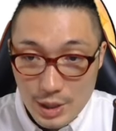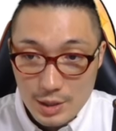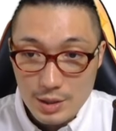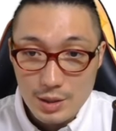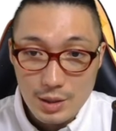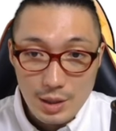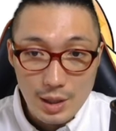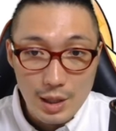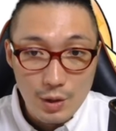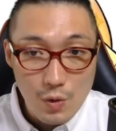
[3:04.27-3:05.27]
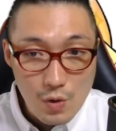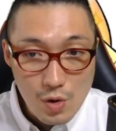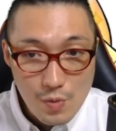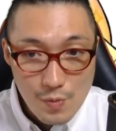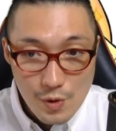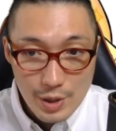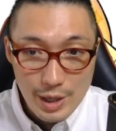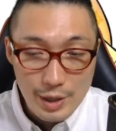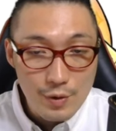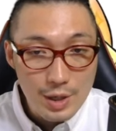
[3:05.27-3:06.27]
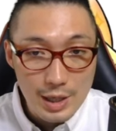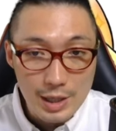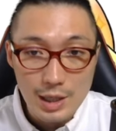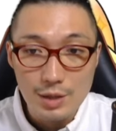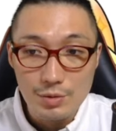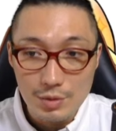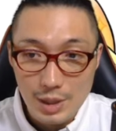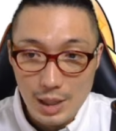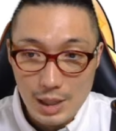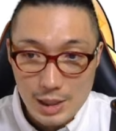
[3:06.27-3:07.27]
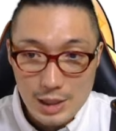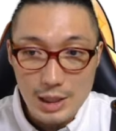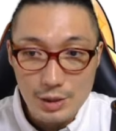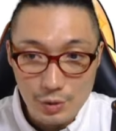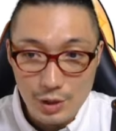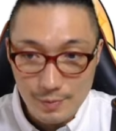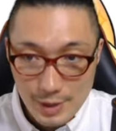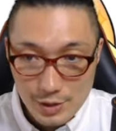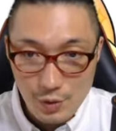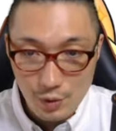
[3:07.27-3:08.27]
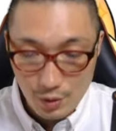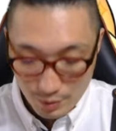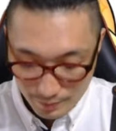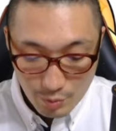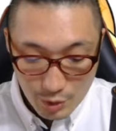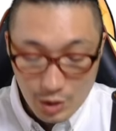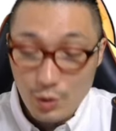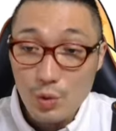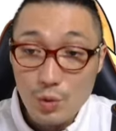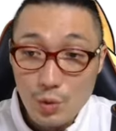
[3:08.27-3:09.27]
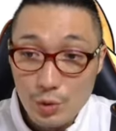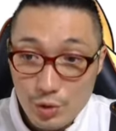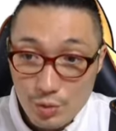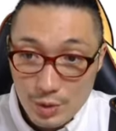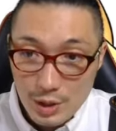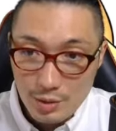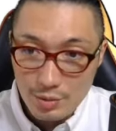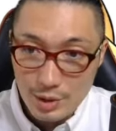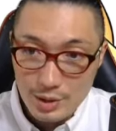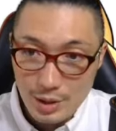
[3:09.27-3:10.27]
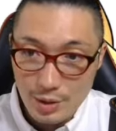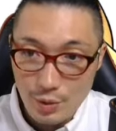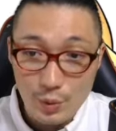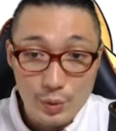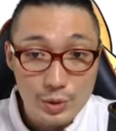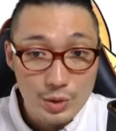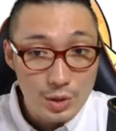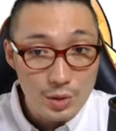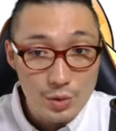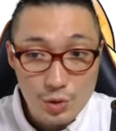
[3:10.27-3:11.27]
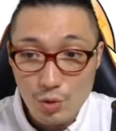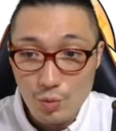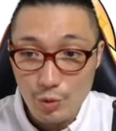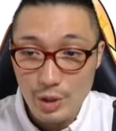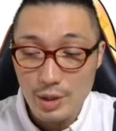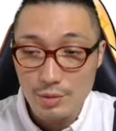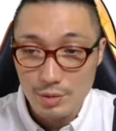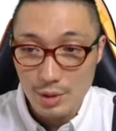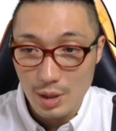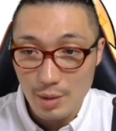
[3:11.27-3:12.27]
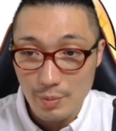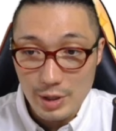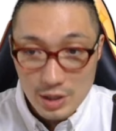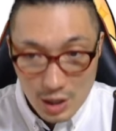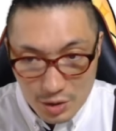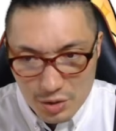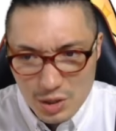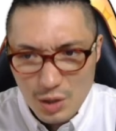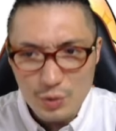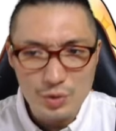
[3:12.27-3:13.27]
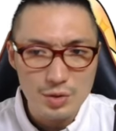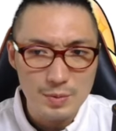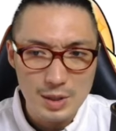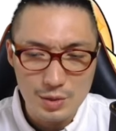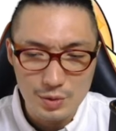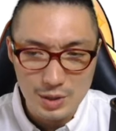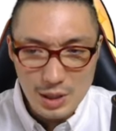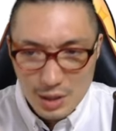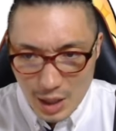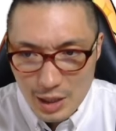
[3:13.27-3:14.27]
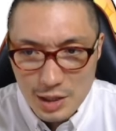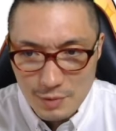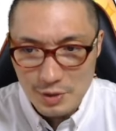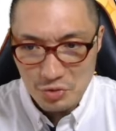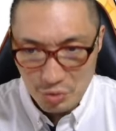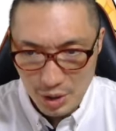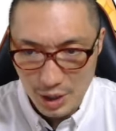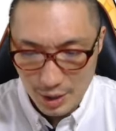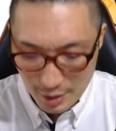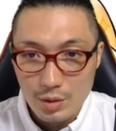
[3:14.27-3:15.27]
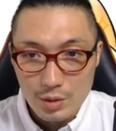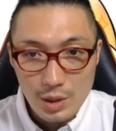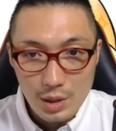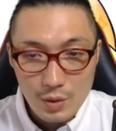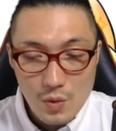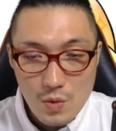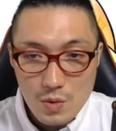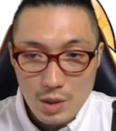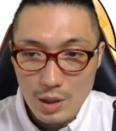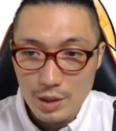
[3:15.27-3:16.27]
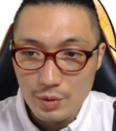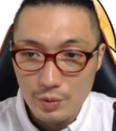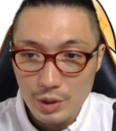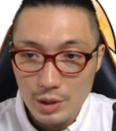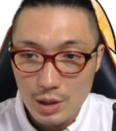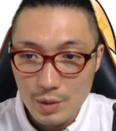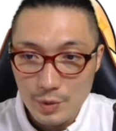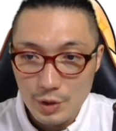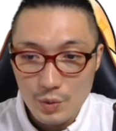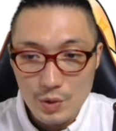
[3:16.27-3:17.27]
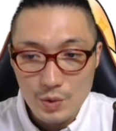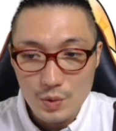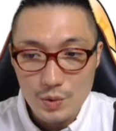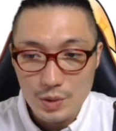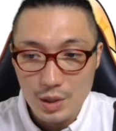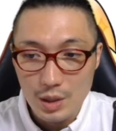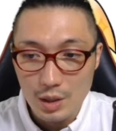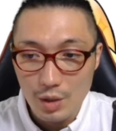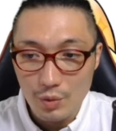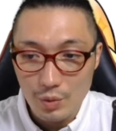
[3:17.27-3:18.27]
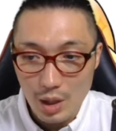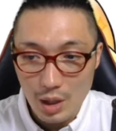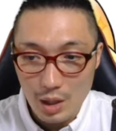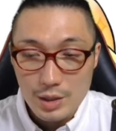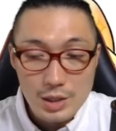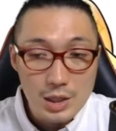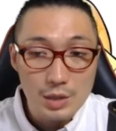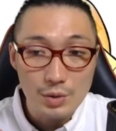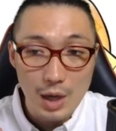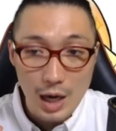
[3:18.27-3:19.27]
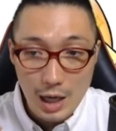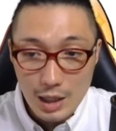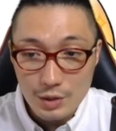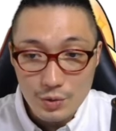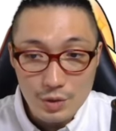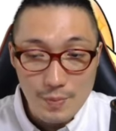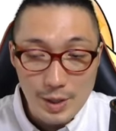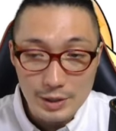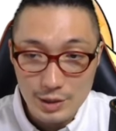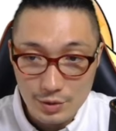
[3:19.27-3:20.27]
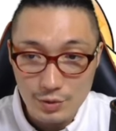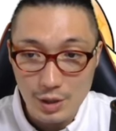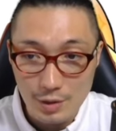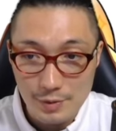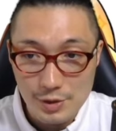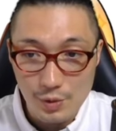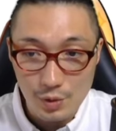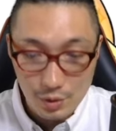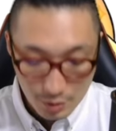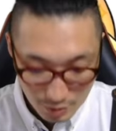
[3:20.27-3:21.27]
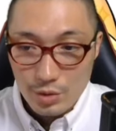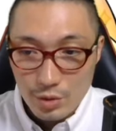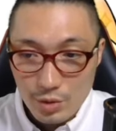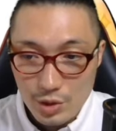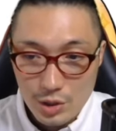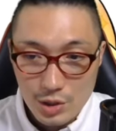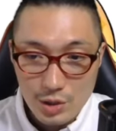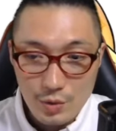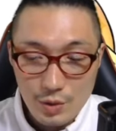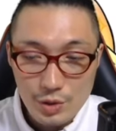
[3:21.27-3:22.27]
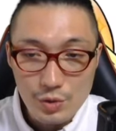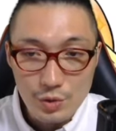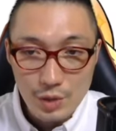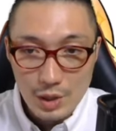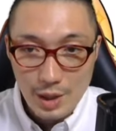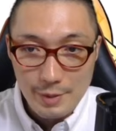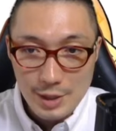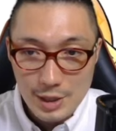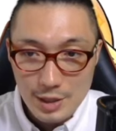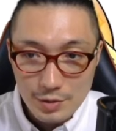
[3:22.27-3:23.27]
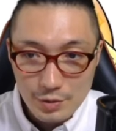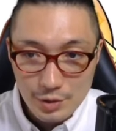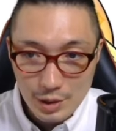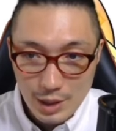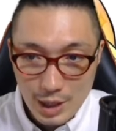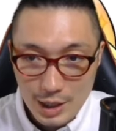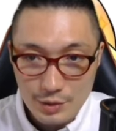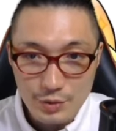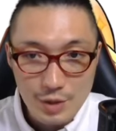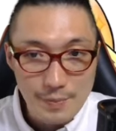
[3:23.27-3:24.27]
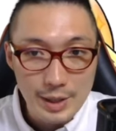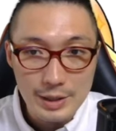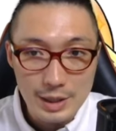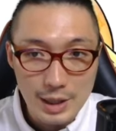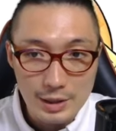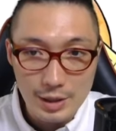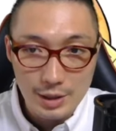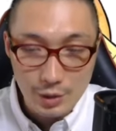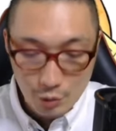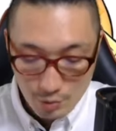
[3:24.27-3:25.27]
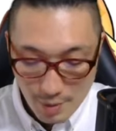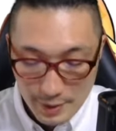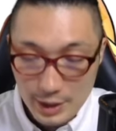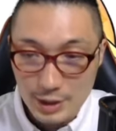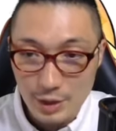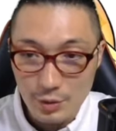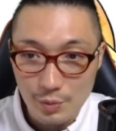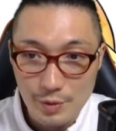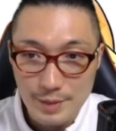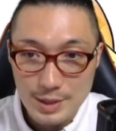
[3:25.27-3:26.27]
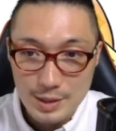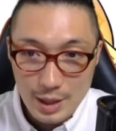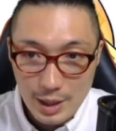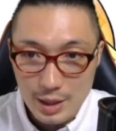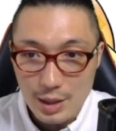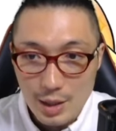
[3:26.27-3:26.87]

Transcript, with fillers: す。えー、ここも、えー、よんかいいけるんで、しっかりといきましょう。みんなこの報酬見てくださいよ。スキル賞もらえるんで、めちゃくちゃおすすめですよ。絶対に行きましょうね。で、今回の敵が緑属性なので、しっかりと赤属性パーティー作っていきましょう。よし。これちょうどね、ダメチャレで組んでた赤属性パーティーがあったんで、このまま行きたいと思います。はい。